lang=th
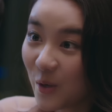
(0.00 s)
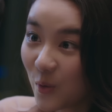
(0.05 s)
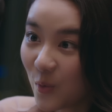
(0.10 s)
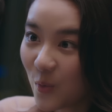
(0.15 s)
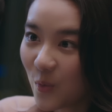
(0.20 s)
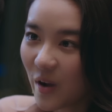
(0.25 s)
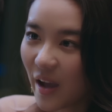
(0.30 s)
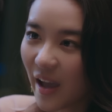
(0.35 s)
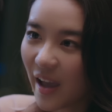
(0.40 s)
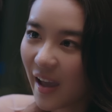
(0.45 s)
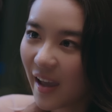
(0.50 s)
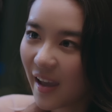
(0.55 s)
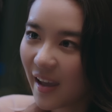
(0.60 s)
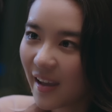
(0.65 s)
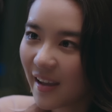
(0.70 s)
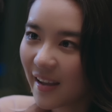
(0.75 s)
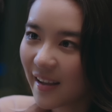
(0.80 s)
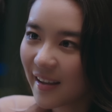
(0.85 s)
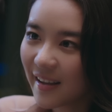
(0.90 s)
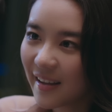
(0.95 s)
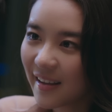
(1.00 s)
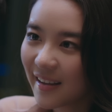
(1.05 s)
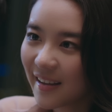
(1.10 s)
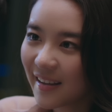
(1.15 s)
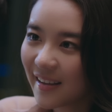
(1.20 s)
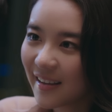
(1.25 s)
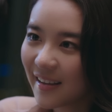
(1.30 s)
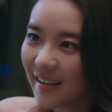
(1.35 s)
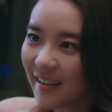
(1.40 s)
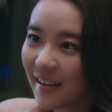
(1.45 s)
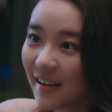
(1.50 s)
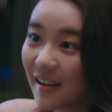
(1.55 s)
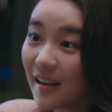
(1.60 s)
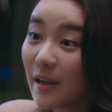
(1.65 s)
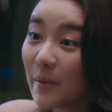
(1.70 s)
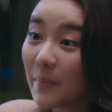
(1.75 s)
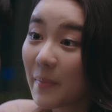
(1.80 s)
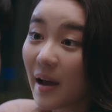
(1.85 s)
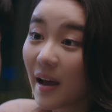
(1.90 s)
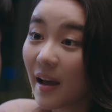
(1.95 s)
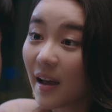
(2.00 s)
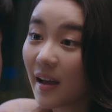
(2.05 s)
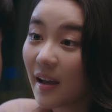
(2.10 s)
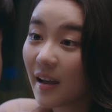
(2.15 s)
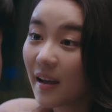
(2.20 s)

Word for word: ดูไง ก็เลยมา